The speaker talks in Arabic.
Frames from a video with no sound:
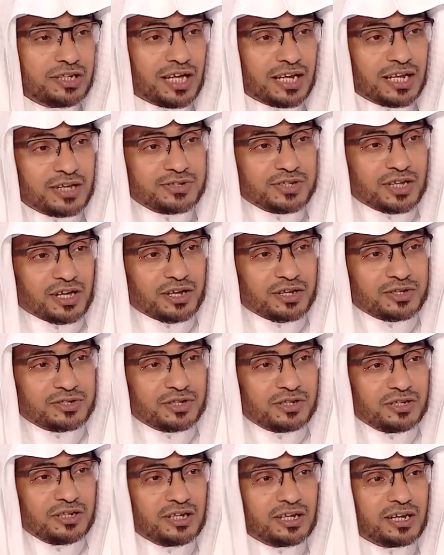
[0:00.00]
على صغر
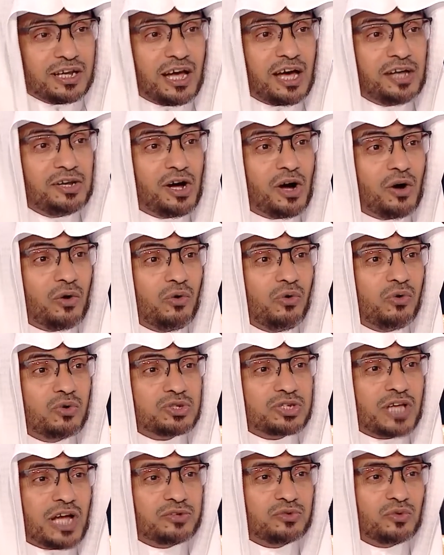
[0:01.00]
سنه كان اخوه
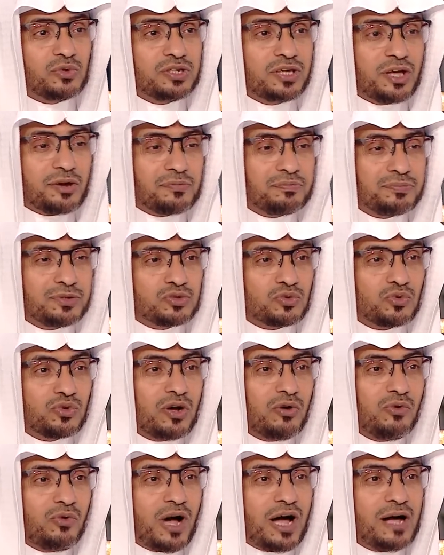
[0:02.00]
سعد يربط
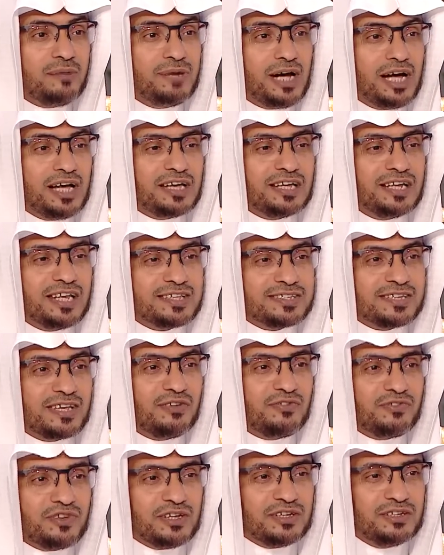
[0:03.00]
له حمائل
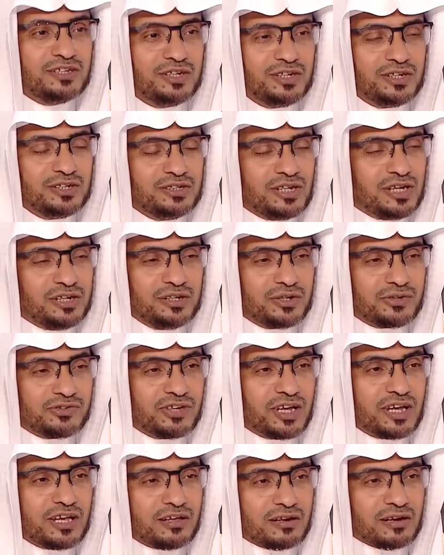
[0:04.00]
سيفه يعني
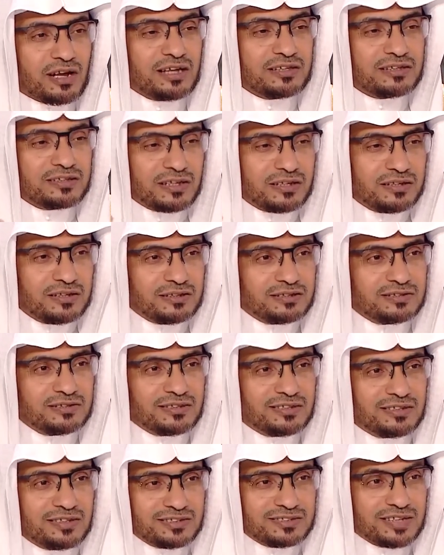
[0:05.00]
صغير يعني
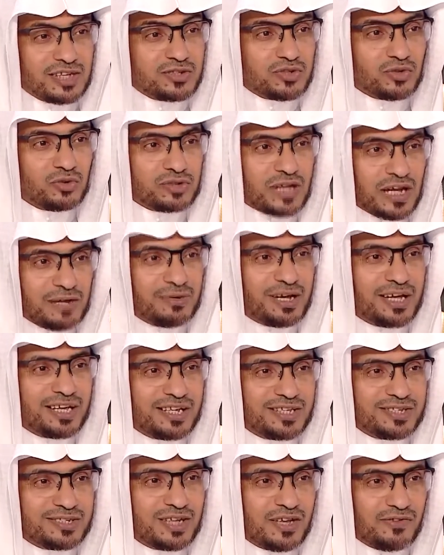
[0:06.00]
تسقط حمائل
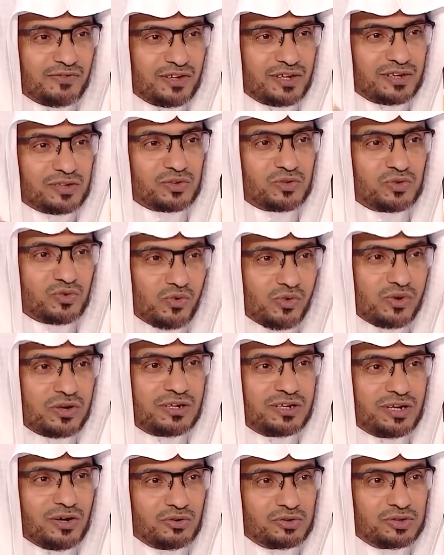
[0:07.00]
السيف لان الطول
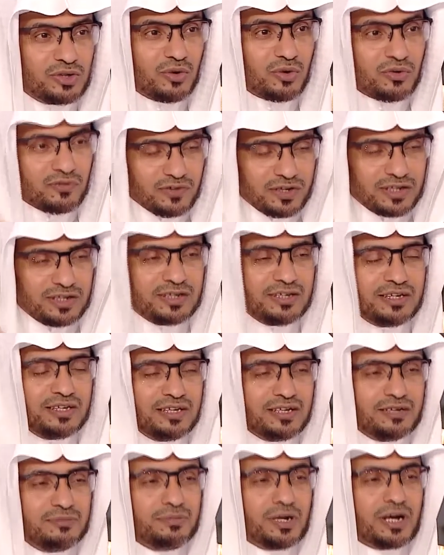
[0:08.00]
له دور في
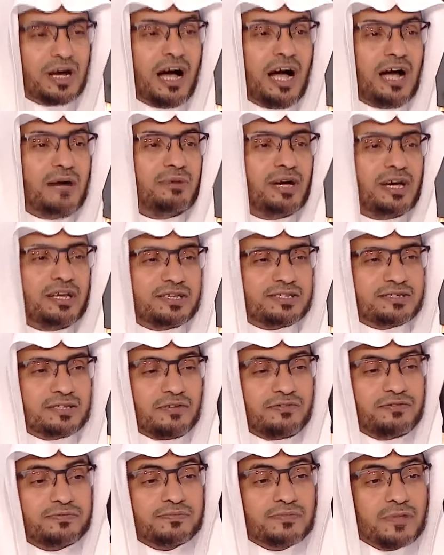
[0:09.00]
بقاء حمائل
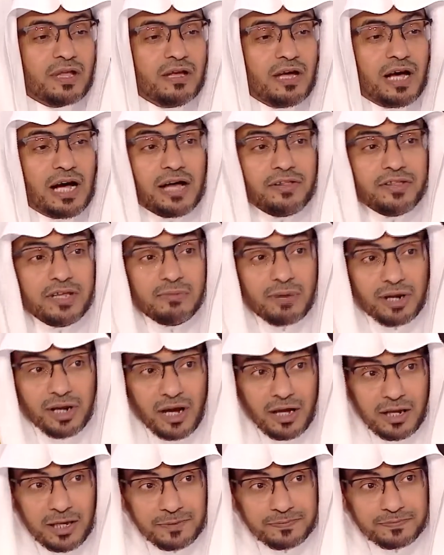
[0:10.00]
السيف هذه
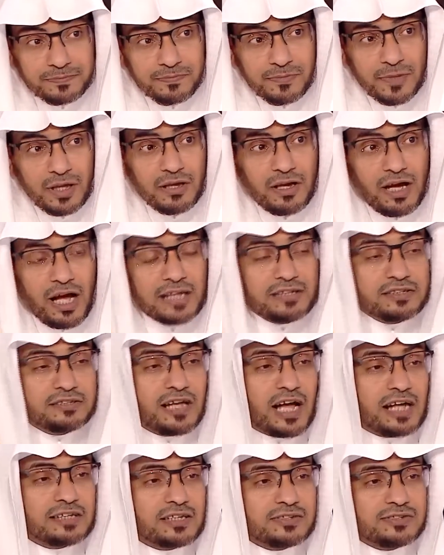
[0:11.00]
مرحله
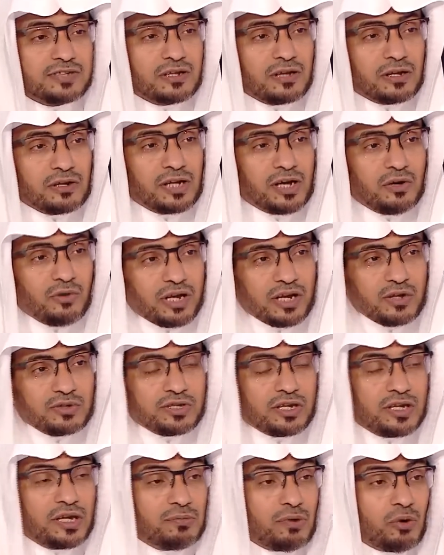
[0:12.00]
حتى اتى صلى الله عليه
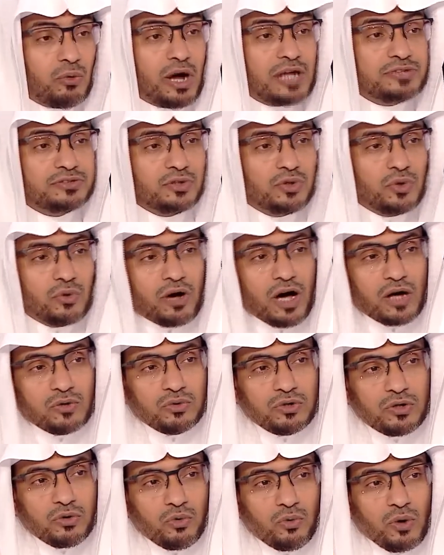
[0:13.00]
وسلم واد
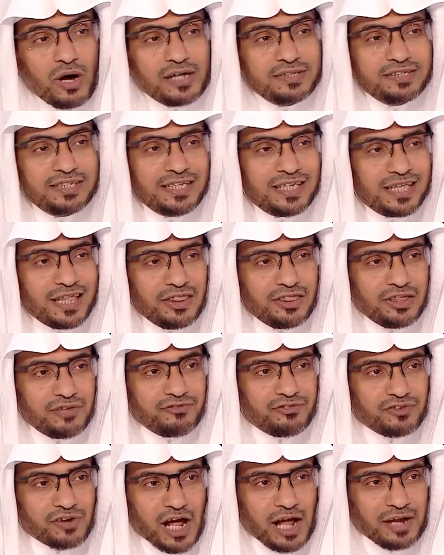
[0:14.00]
يقال له وادي
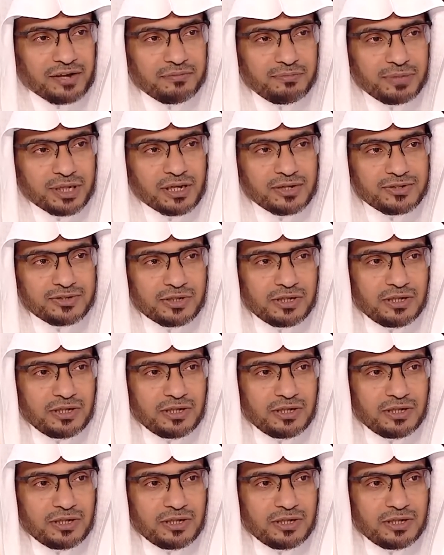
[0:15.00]
ذفران بكسر